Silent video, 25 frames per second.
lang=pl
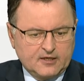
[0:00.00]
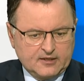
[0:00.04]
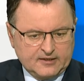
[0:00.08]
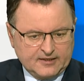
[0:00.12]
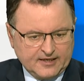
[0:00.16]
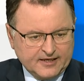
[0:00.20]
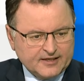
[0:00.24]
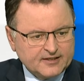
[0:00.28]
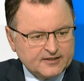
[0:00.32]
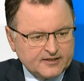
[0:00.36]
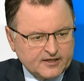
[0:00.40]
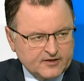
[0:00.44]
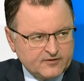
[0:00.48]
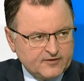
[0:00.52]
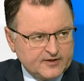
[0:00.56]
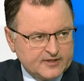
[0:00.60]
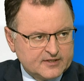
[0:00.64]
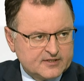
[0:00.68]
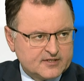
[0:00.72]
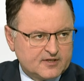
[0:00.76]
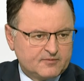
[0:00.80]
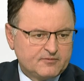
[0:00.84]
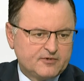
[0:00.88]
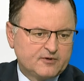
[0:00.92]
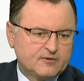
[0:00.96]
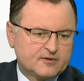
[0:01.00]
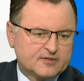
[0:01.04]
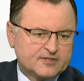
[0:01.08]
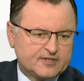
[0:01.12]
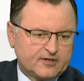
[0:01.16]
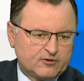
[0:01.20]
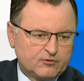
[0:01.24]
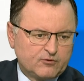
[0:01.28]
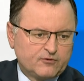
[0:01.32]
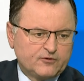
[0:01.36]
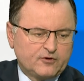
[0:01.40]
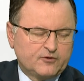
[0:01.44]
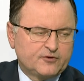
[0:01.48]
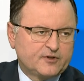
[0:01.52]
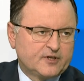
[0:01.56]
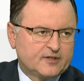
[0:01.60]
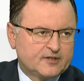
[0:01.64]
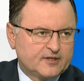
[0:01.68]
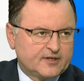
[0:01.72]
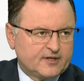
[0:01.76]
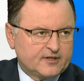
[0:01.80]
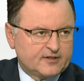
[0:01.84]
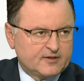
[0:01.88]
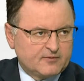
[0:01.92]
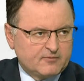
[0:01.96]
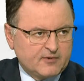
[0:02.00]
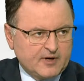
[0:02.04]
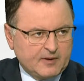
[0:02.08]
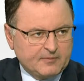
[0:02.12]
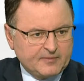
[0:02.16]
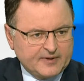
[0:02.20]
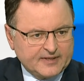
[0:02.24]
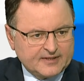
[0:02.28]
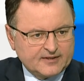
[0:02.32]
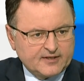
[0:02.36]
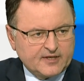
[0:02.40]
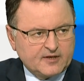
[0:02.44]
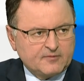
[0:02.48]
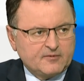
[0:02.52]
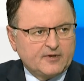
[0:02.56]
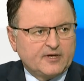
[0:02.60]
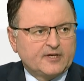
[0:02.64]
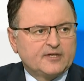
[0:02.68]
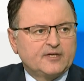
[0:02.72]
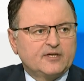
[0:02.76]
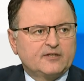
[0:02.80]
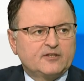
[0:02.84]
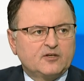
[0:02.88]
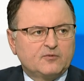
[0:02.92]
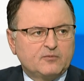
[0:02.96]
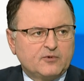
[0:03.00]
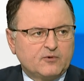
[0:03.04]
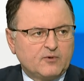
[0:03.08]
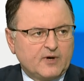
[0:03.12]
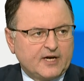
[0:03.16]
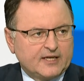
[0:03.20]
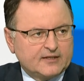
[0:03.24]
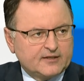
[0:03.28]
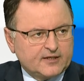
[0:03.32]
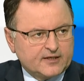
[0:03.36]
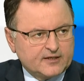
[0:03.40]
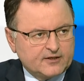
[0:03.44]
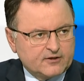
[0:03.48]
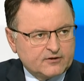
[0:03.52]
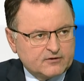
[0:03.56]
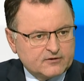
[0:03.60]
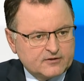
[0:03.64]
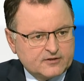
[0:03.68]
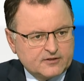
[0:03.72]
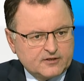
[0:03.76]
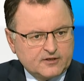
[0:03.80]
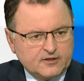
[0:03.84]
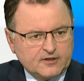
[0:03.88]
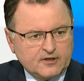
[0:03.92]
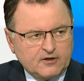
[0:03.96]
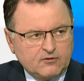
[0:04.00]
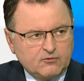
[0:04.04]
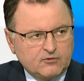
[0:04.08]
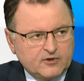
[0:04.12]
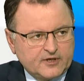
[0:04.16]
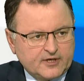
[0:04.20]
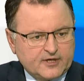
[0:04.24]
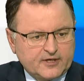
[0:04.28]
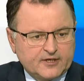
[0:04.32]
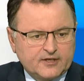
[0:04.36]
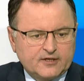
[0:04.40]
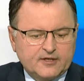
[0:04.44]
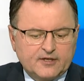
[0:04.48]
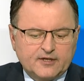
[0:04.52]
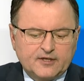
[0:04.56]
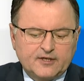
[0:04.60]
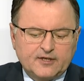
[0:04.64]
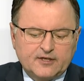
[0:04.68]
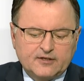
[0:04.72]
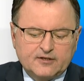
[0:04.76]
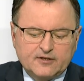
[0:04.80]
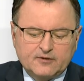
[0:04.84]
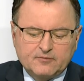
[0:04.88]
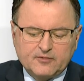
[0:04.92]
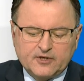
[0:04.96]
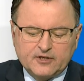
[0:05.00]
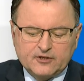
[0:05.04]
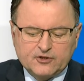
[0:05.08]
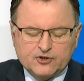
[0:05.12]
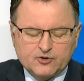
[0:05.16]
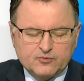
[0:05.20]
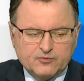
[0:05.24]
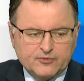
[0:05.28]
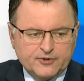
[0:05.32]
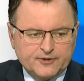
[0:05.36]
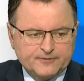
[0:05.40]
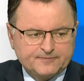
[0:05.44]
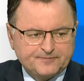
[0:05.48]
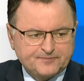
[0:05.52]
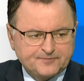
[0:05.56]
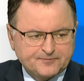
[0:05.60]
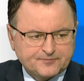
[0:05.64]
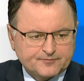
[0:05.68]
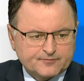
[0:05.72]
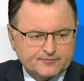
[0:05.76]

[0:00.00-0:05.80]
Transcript: Te interwencje były zarówno wtedy, kiedy była pandemia, kiedy był atak Rosji na Ukrainę, kiedy mieliśmy